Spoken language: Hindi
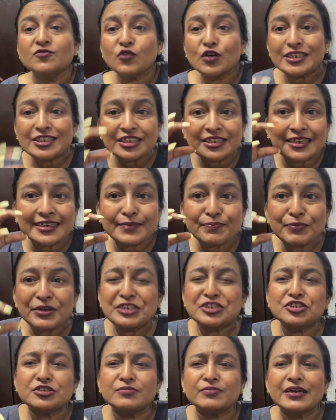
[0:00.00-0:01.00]
वो इतने
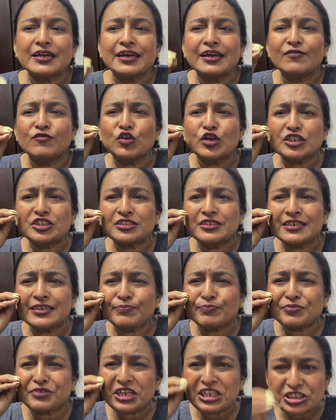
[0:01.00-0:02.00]
डिप्रेशन में है वो इतने
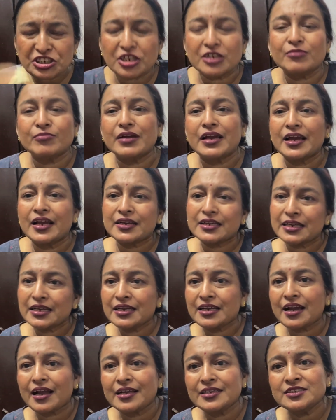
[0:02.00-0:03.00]
प्रेशर में है कि
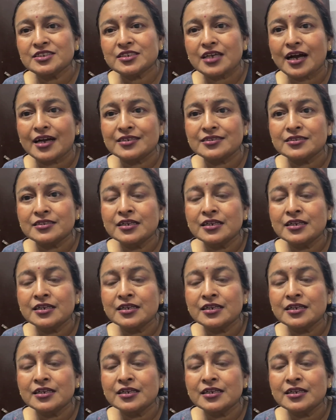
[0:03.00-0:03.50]
इंसान